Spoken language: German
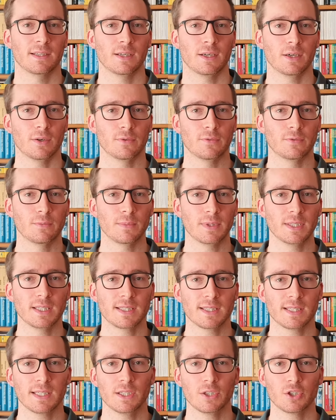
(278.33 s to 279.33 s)
auf
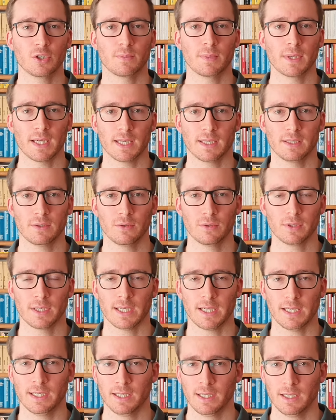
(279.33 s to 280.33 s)
medizinische Behandlungen
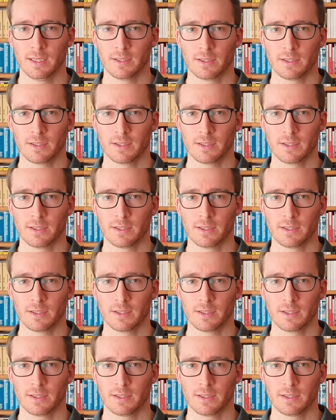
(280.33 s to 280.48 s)
ein,